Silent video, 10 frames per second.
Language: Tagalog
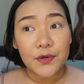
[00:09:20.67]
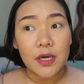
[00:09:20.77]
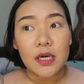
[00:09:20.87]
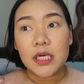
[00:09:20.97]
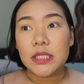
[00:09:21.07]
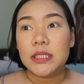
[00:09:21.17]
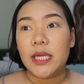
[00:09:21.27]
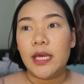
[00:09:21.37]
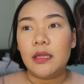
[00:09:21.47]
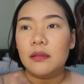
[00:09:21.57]
4 hours
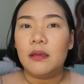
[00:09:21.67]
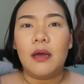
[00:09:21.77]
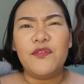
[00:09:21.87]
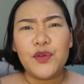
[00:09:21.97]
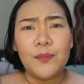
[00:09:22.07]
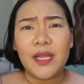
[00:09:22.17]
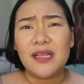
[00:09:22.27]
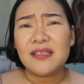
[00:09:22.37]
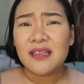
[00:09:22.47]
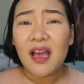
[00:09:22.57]
and a few minutes